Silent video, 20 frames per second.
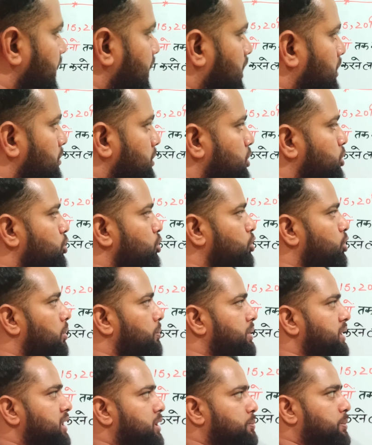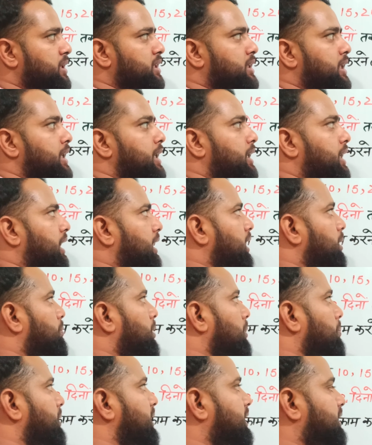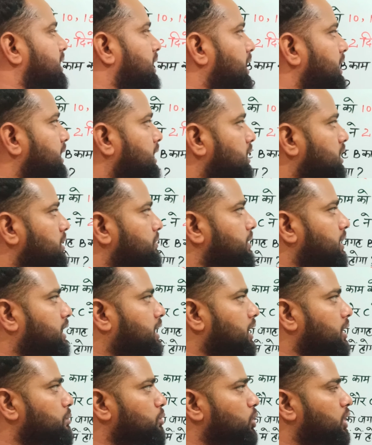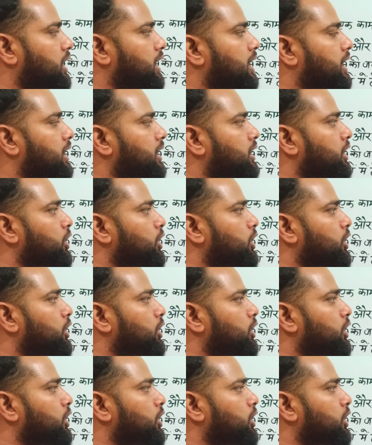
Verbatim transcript: ने एक वस्तु को 20 परसेंट आने पर बेचा यदि विक्रय मूल्य